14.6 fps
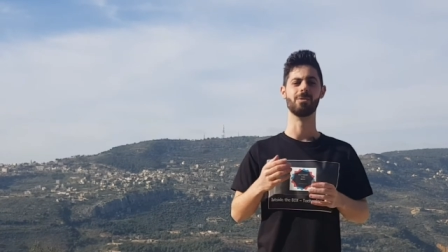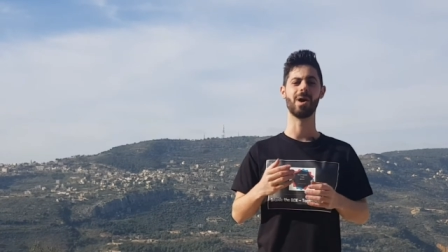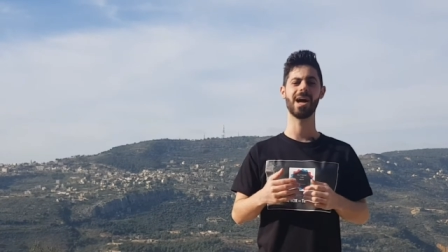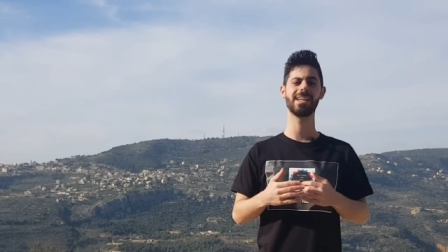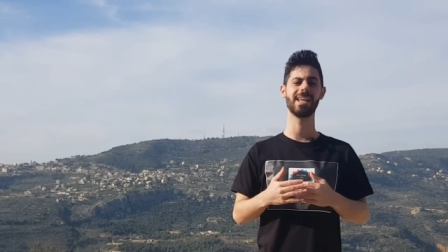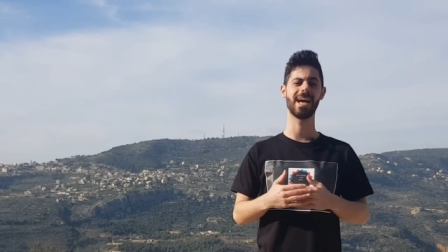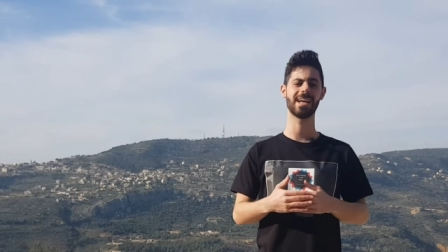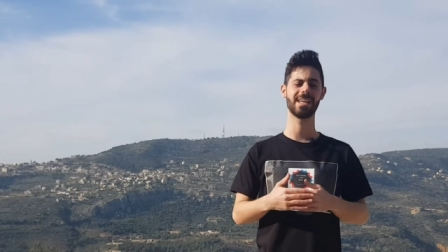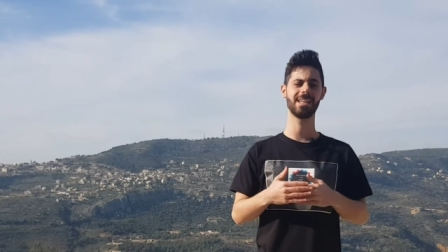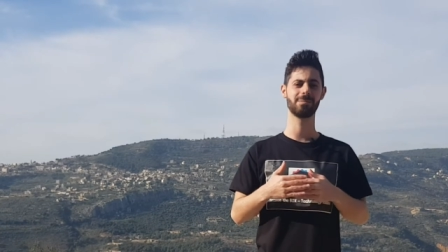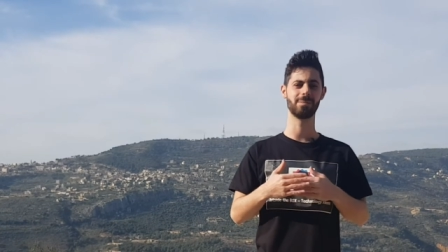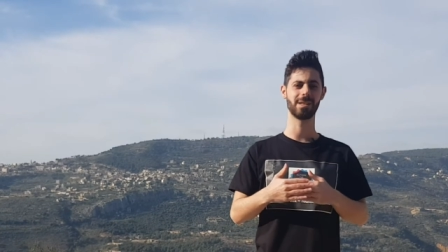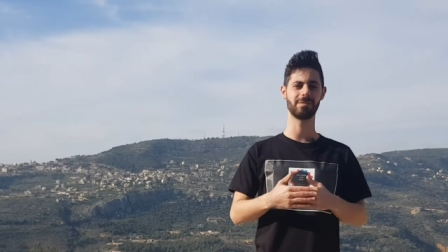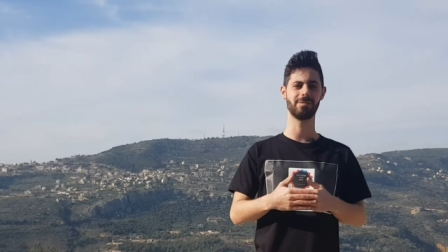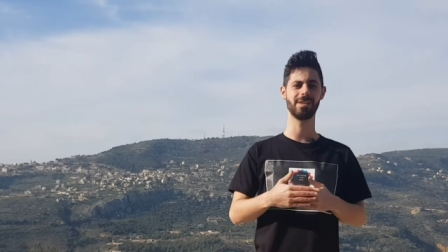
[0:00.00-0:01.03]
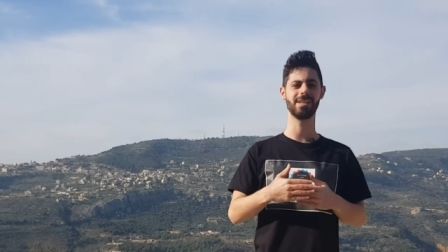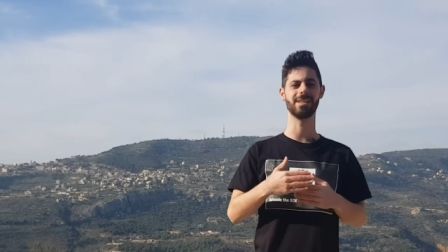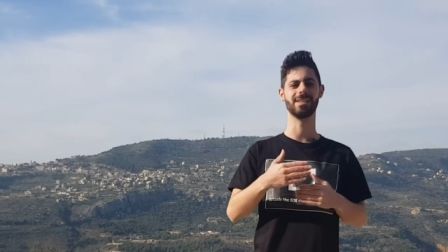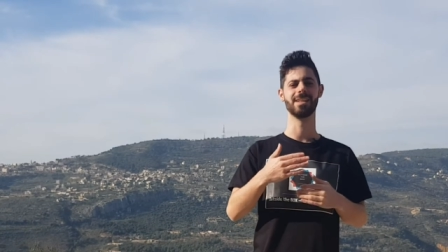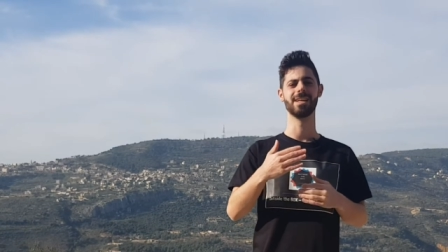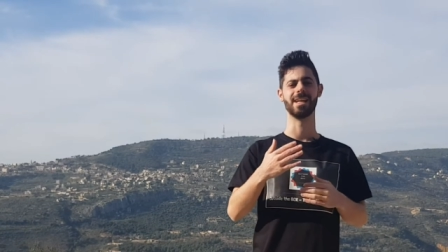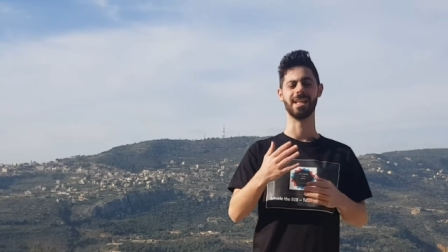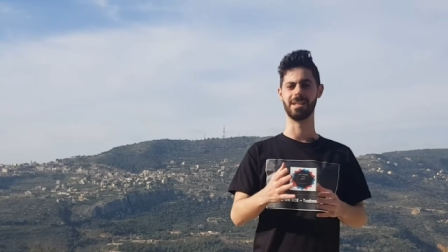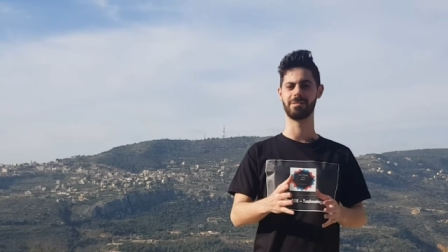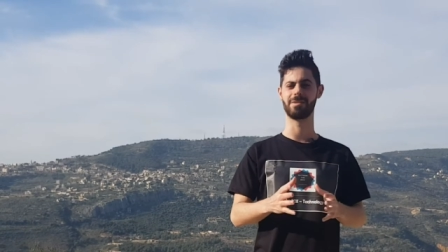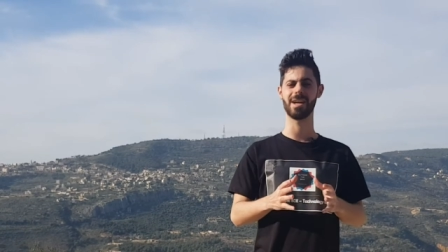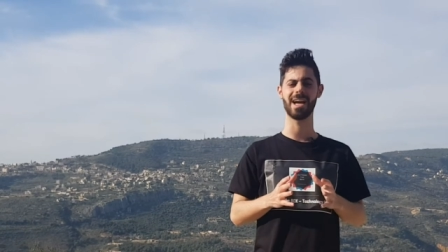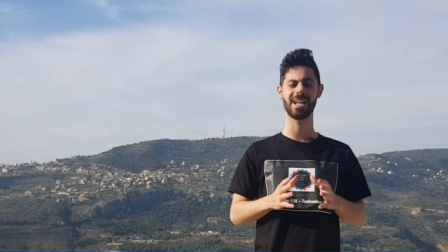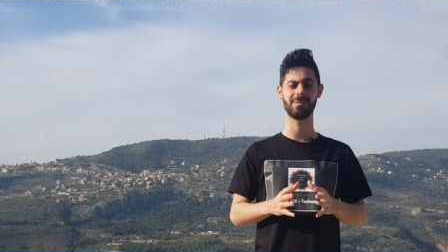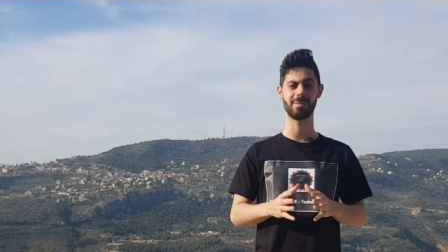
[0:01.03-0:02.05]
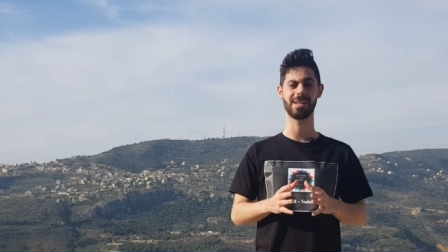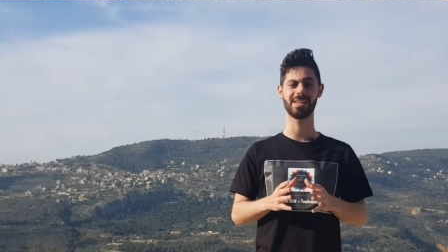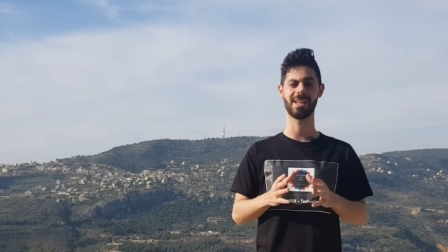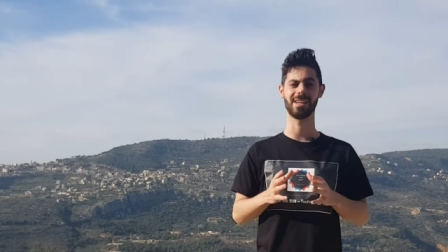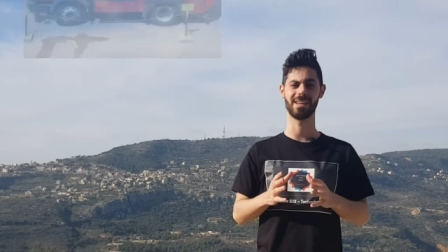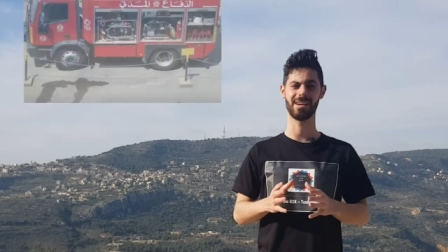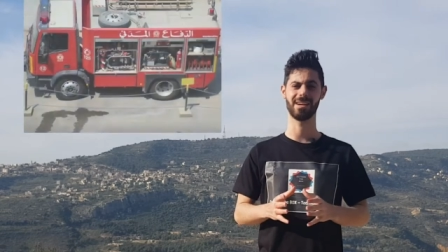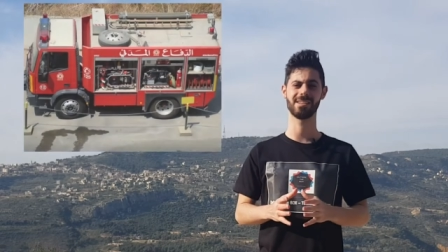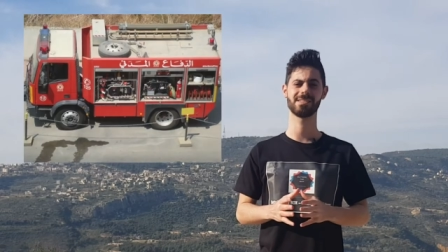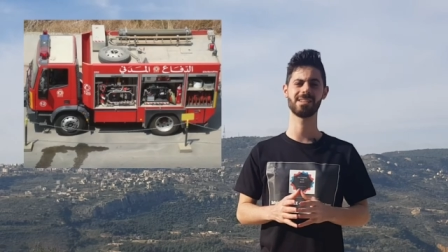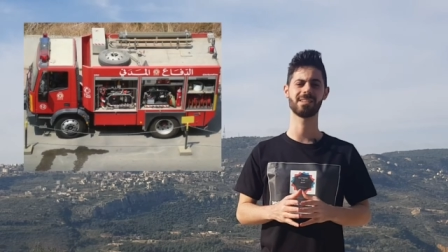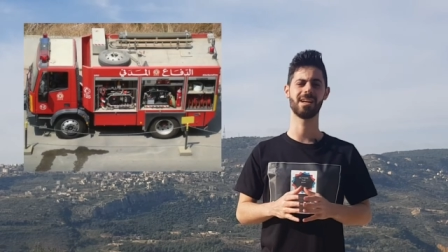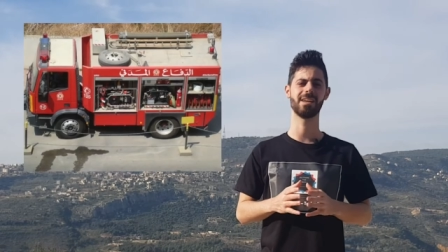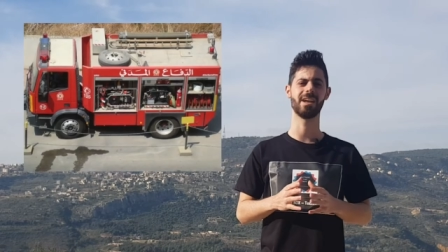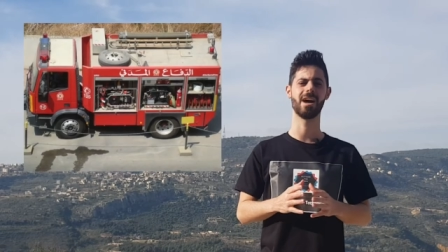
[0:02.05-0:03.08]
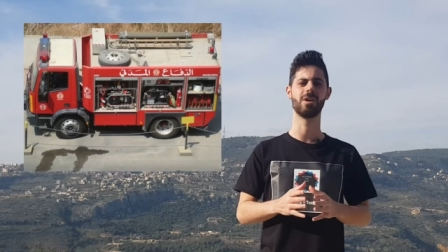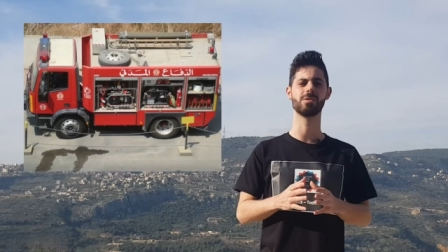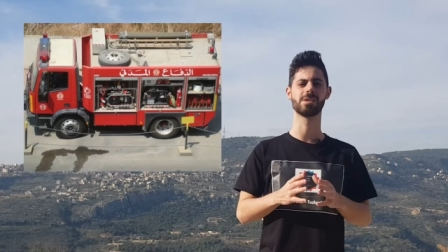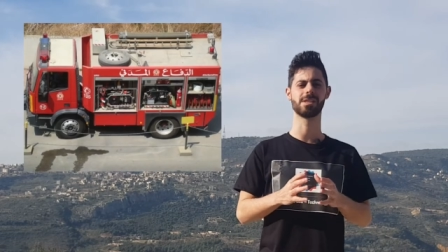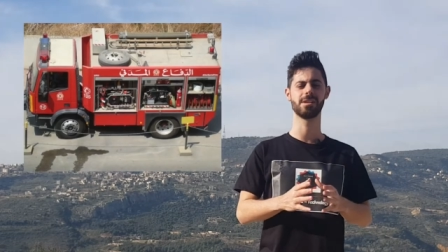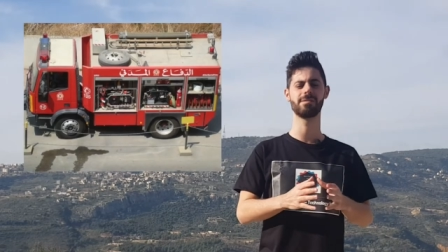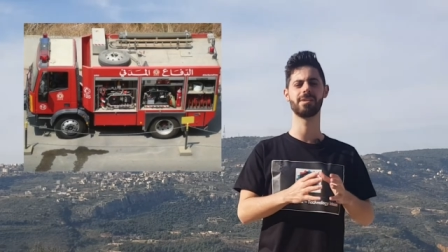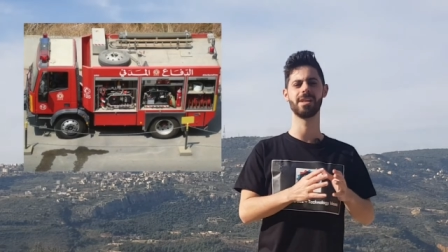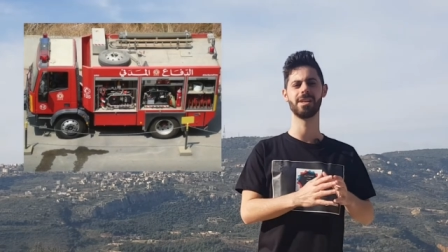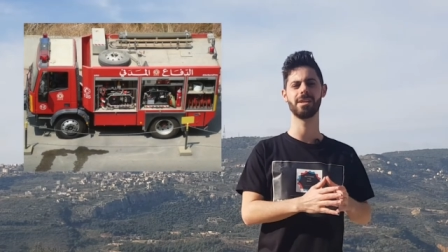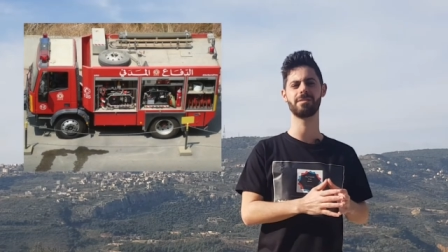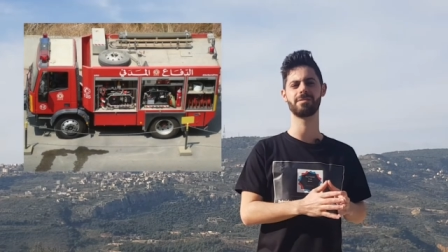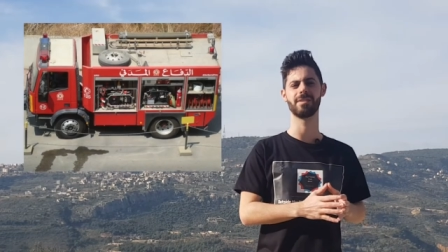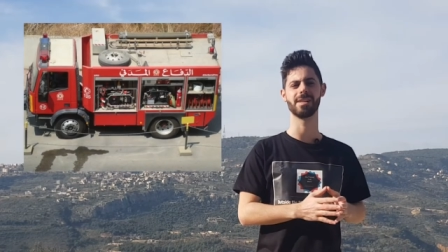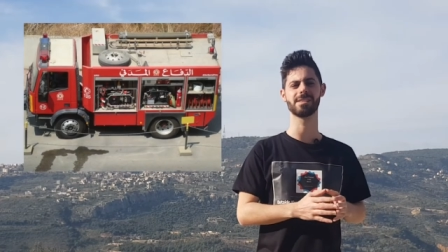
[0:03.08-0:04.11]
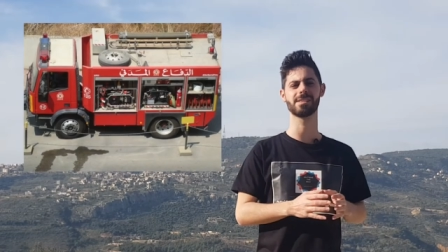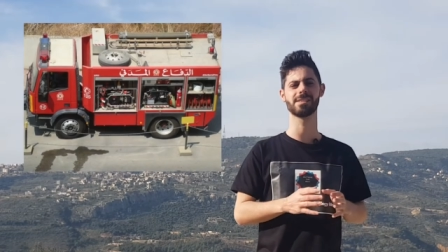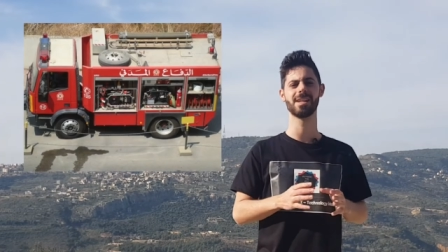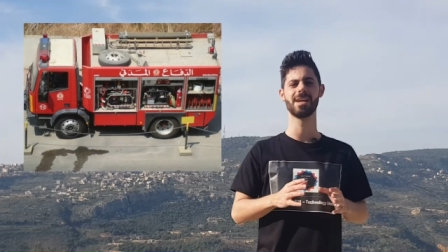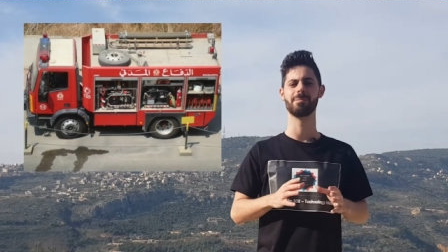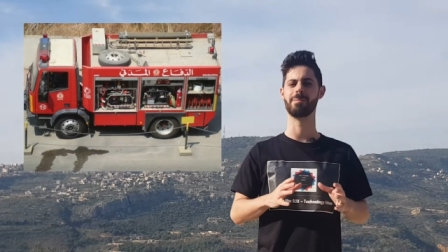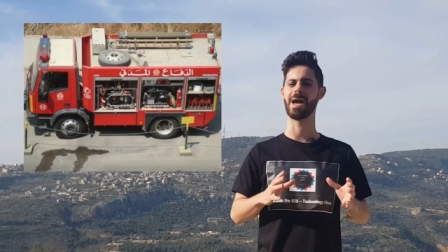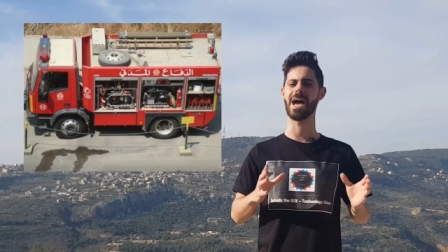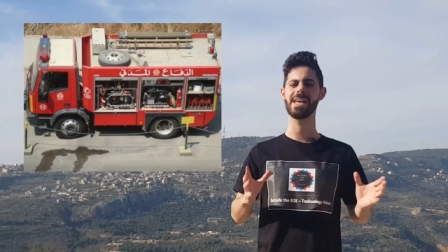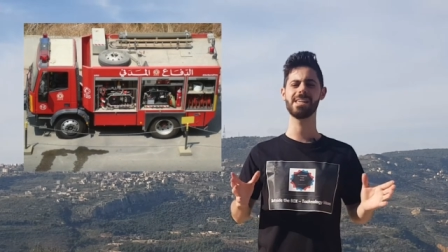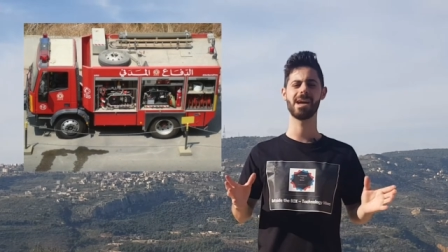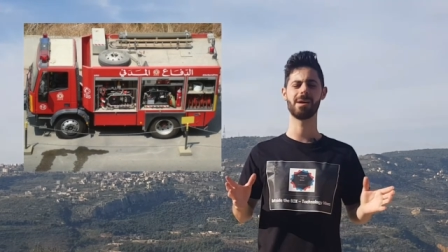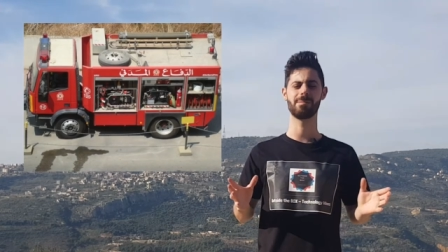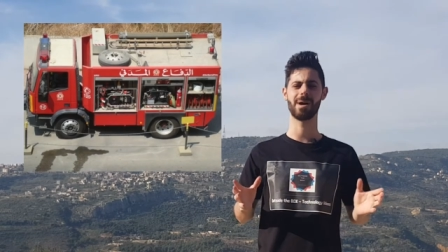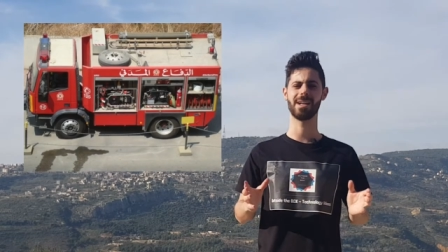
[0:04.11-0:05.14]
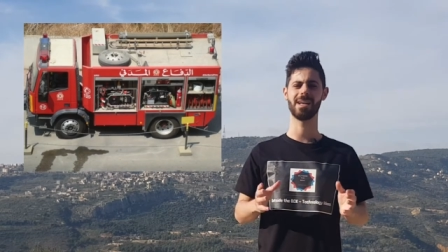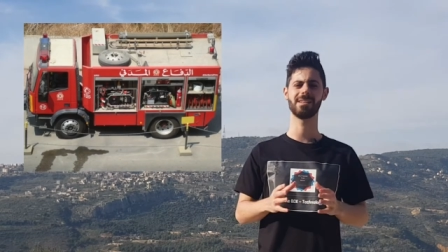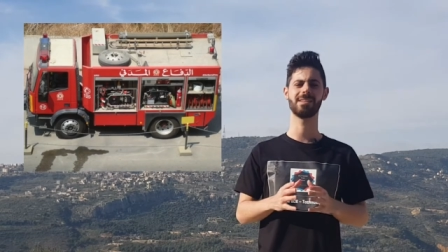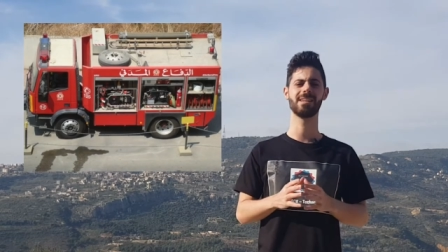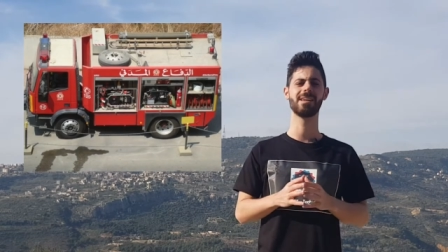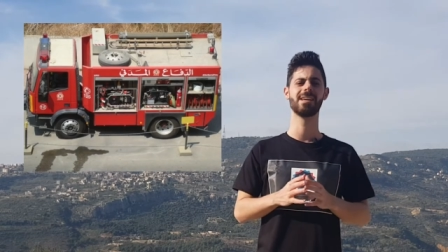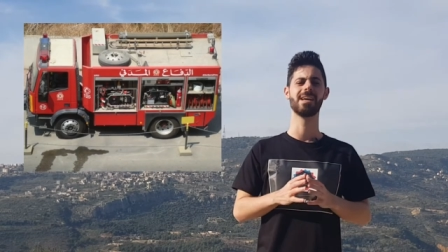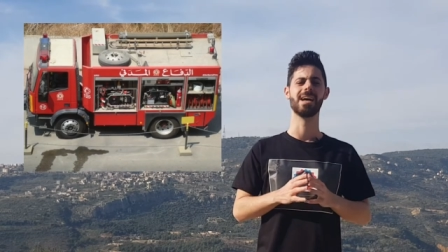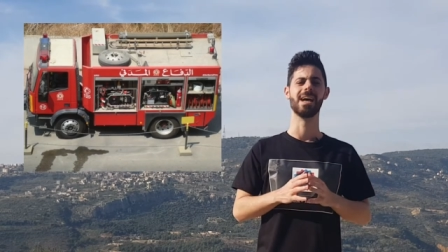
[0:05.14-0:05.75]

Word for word: وهيدي اكيد بتفيد الدفاع المدني خاصه او سيفل ديفنس باي بلد